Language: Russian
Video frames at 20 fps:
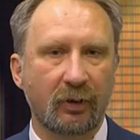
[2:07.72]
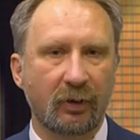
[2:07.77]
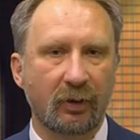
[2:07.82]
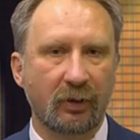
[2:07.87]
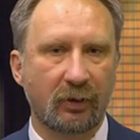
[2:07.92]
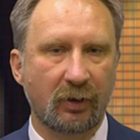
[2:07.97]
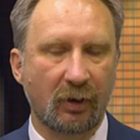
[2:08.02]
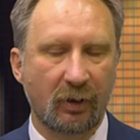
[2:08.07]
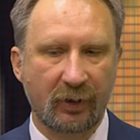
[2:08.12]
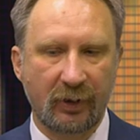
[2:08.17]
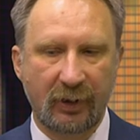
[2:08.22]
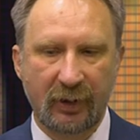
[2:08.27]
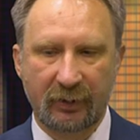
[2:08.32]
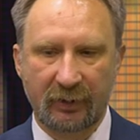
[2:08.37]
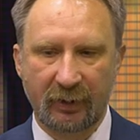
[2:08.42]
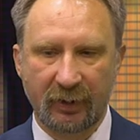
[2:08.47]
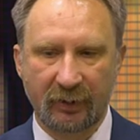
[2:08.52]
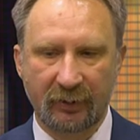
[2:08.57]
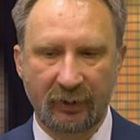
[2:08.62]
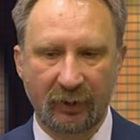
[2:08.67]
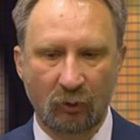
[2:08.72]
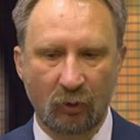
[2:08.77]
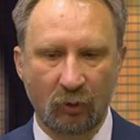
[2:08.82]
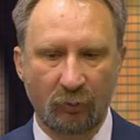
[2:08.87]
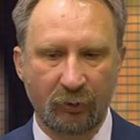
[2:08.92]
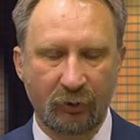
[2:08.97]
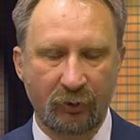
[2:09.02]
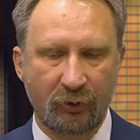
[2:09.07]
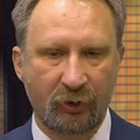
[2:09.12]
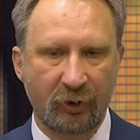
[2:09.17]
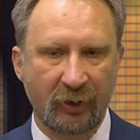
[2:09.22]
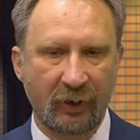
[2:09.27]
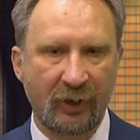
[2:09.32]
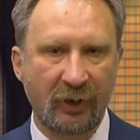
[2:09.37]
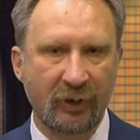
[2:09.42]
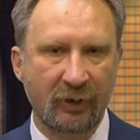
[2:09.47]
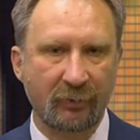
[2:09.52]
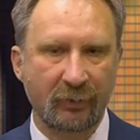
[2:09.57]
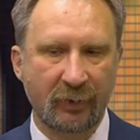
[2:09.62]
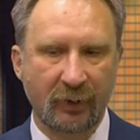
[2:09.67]
интернет я знакомлюсь с
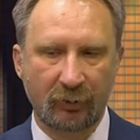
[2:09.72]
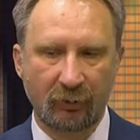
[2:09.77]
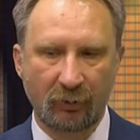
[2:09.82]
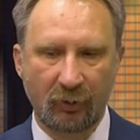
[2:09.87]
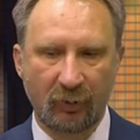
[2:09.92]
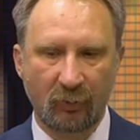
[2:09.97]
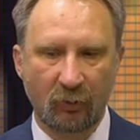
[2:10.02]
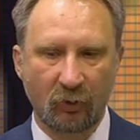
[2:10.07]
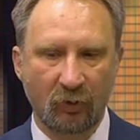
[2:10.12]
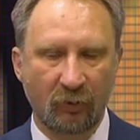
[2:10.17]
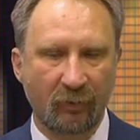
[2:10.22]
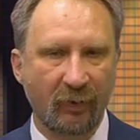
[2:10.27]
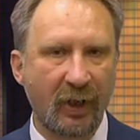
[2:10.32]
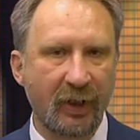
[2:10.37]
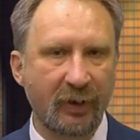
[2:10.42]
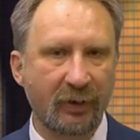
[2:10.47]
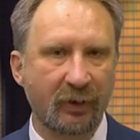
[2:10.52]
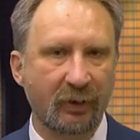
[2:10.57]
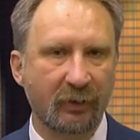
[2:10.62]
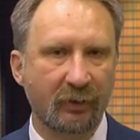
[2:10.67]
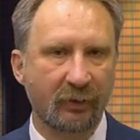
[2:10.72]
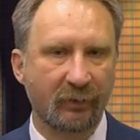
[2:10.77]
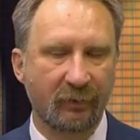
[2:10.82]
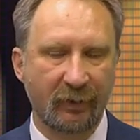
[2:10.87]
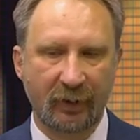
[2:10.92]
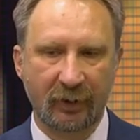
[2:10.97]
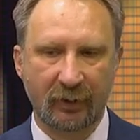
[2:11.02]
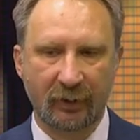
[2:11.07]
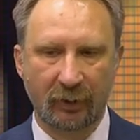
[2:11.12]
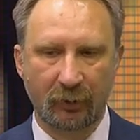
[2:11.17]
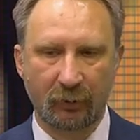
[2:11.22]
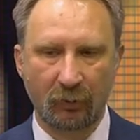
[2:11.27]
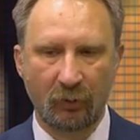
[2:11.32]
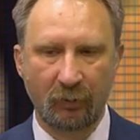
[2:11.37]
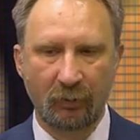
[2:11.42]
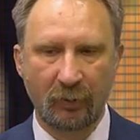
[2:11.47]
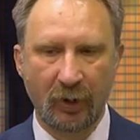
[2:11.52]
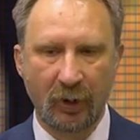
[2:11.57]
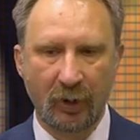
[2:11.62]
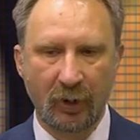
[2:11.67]
человеком, который буквально говорит о
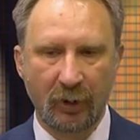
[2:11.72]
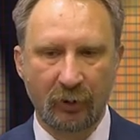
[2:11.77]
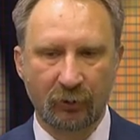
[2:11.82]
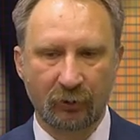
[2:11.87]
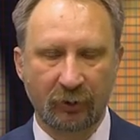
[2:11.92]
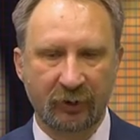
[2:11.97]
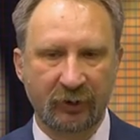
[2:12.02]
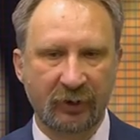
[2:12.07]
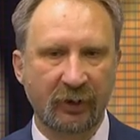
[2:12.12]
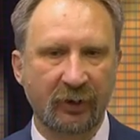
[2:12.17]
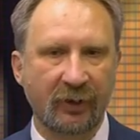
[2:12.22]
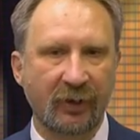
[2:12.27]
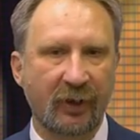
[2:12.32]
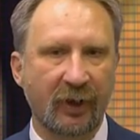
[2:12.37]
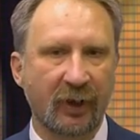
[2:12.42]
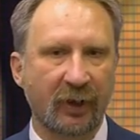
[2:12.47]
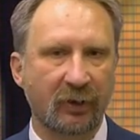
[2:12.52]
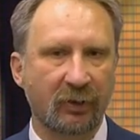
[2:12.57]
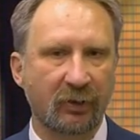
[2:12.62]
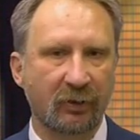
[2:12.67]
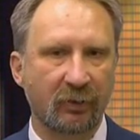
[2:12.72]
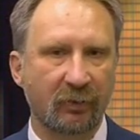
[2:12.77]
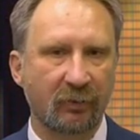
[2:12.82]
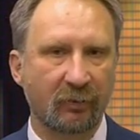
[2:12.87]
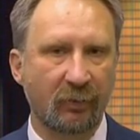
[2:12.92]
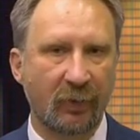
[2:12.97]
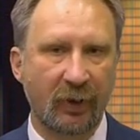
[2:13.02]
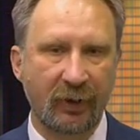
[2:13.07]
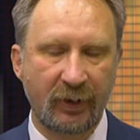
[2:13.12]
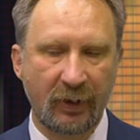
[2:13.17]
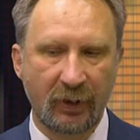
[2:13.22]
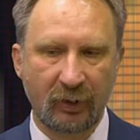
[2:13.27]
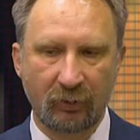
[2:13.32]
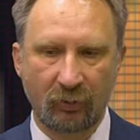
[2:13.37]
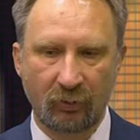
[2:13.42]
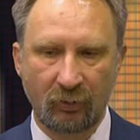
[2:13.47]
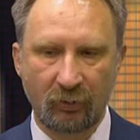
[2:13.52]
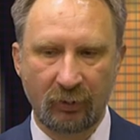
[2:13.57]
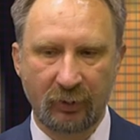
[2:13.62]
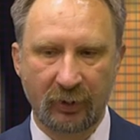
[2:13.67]
том, что целый ряд монет
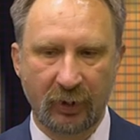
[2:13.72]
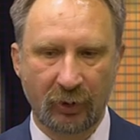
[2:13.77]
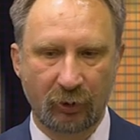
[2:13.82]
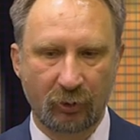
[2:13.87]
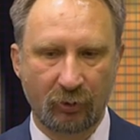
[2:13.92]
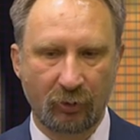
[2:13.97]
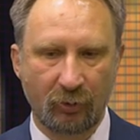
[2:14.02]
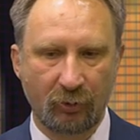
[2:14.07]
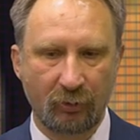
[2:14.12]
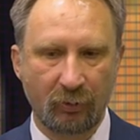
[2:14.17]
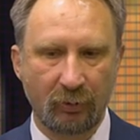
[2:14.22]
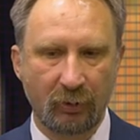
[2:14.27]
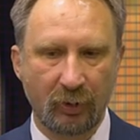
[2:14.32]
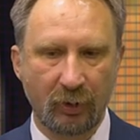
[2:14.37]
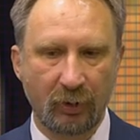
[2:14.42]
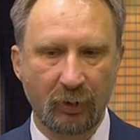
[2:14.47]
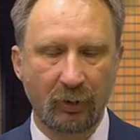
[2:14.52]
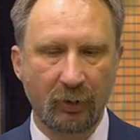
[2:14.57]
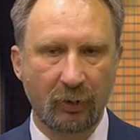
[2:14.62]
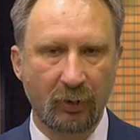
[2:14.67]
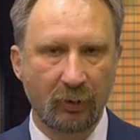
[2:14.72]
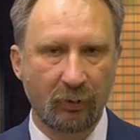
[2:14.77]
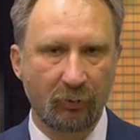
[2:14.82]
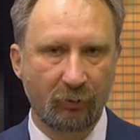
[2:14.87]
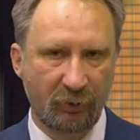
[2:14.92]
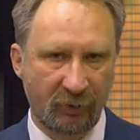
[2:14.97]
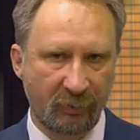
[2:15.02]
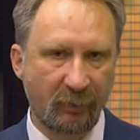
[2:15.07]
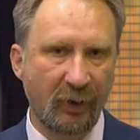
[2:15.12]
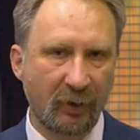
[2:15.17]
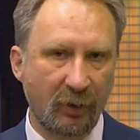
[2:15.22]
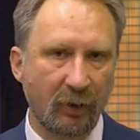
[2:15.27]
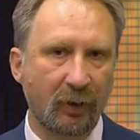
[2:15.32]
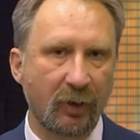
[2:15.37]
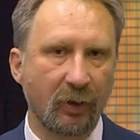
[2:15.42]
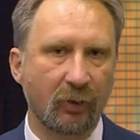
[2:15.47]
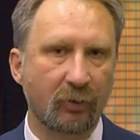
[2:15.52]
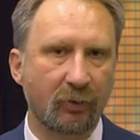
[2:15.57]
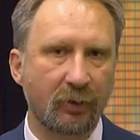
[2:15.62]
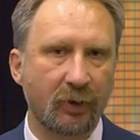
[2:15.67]
он нашел у себя на
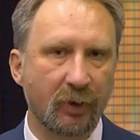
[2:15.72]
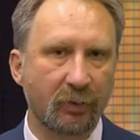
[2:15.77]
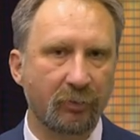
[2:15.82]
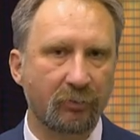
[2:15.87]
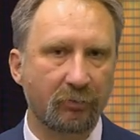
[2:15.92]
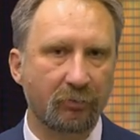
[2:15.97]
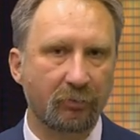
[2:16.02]
огороде.